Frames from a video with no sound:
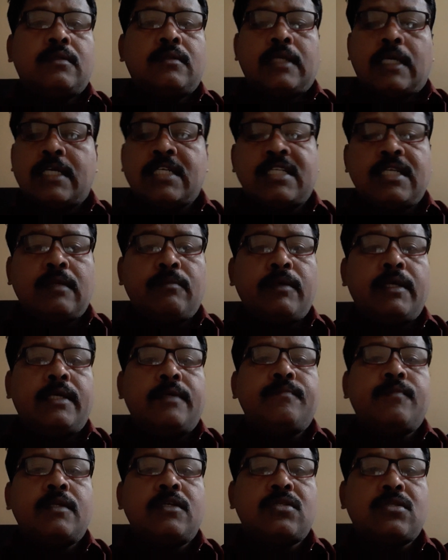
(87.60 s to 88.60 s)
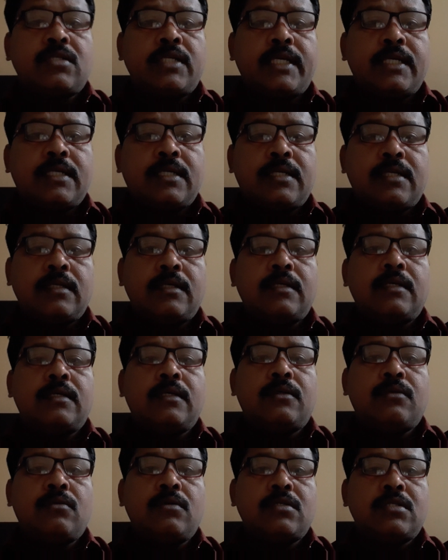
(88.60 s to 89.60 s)
తక్షణమే స్ట్రిక్ట్
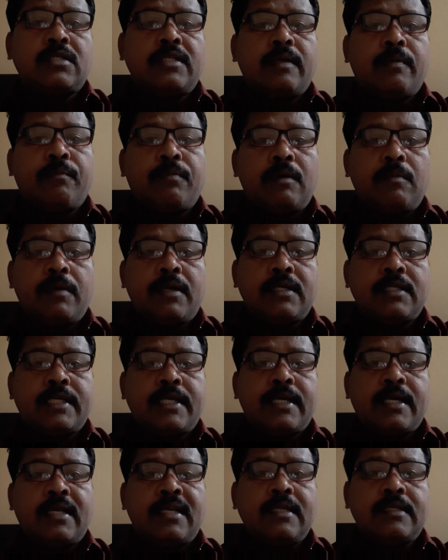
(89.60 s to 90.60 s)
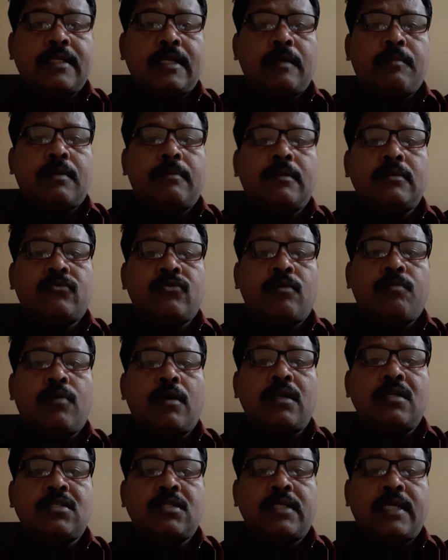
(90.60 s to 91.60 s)
రూల్స్ని ఇంప్లిమెంట్ చేయాలి సరే ప్రభుత్వ
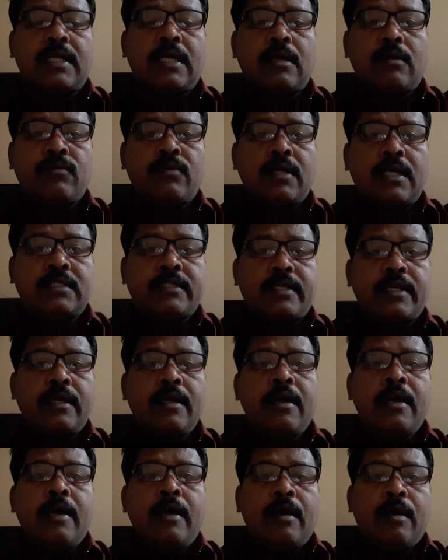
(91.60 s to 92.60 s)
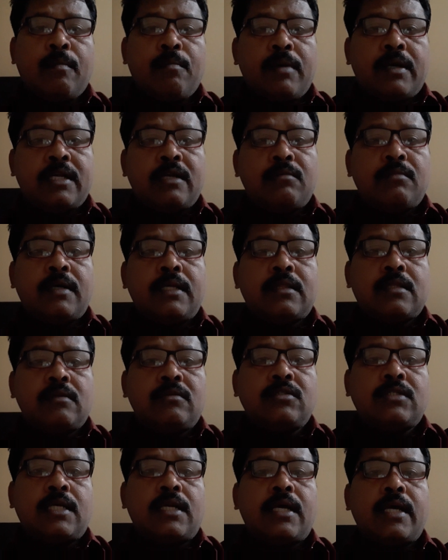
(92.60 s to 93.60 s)
పాలసీ ఎలా ఉన్నా సరే మనం
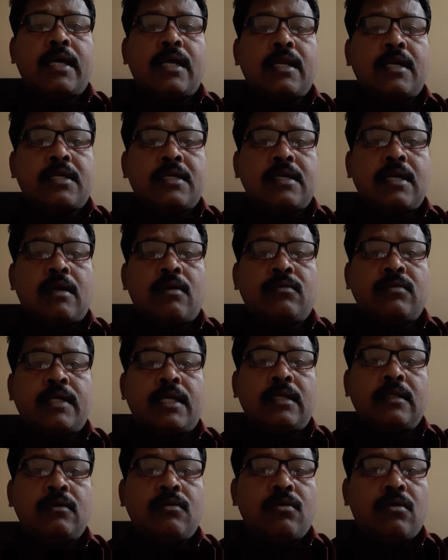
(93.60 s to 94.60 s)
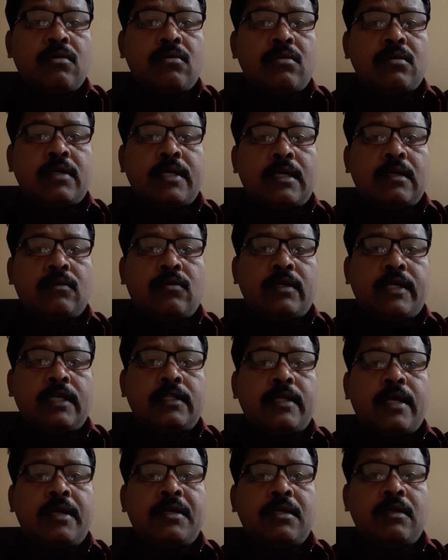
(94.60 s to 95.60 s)
మాత్రం చాలా అలర్ట్గా ఉండాలని కోరుకుంటున్నాను ఓకే
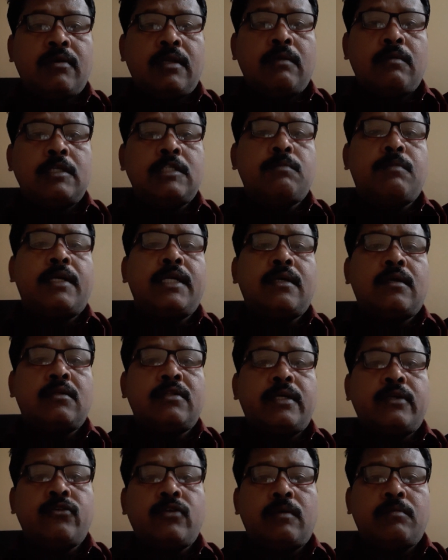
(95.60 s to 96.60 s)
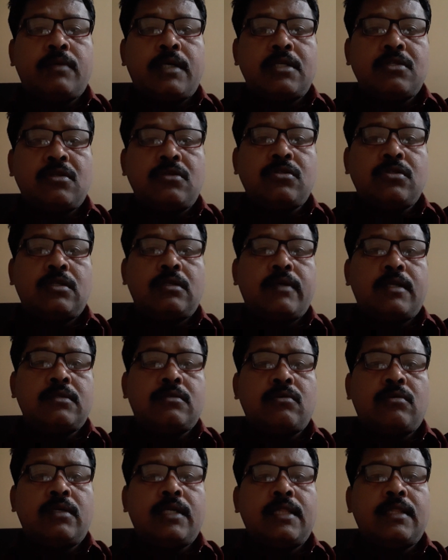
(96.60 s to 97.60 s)
థ్యాంక్ యూ వెరీ మచ్ మళ్ళీ కలుద్దాం న్యూ అప్డేట్స్తో సీ వెరీ
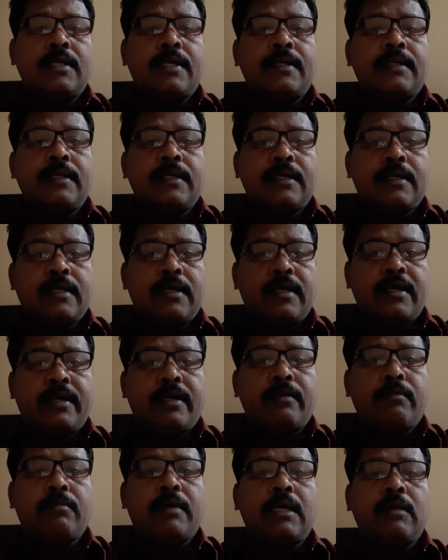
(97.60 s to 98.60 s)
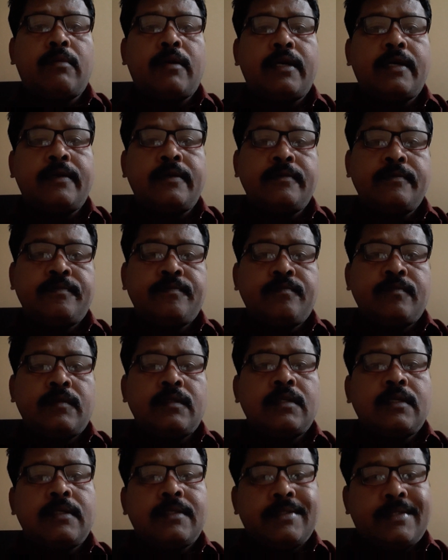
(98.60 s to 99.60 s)
సూన్ టిల్ దెన్ టేక్ కేర్ బై బై
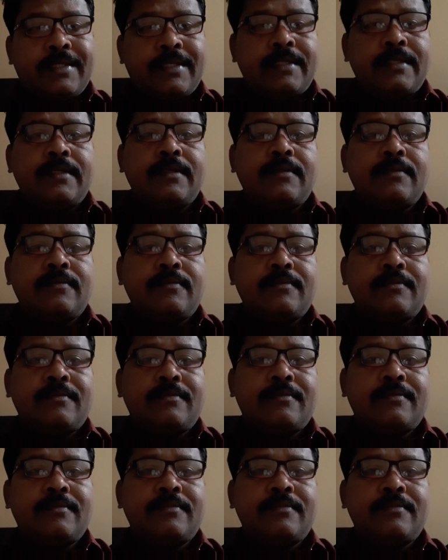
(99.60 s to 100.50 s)
జై హింద్